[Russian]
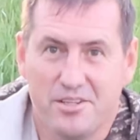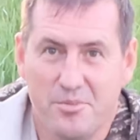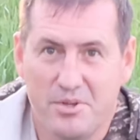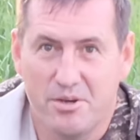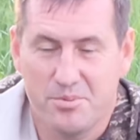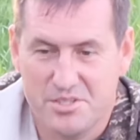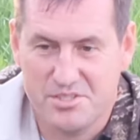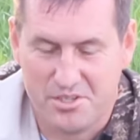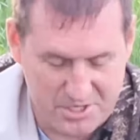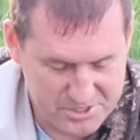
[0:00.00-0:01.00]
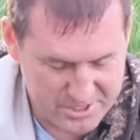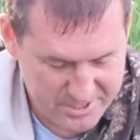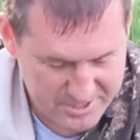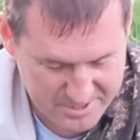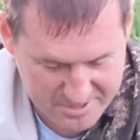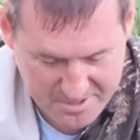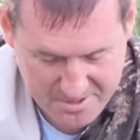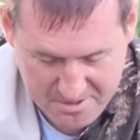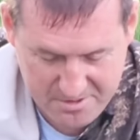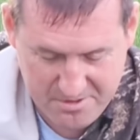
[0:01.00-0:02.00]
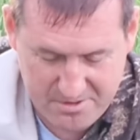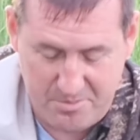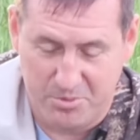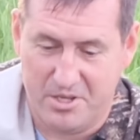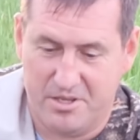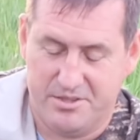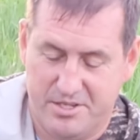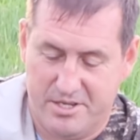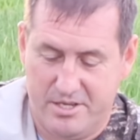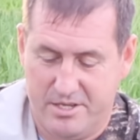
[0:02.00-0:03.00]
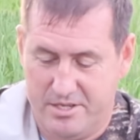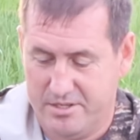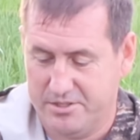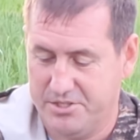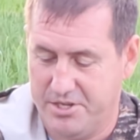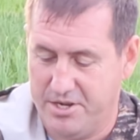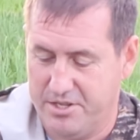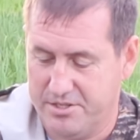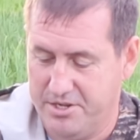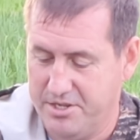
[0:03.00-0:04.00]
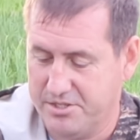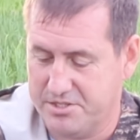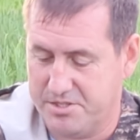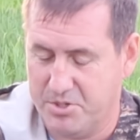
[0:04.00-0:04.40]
Для меня вообще зеркаша на, пла... на дикаре это редкость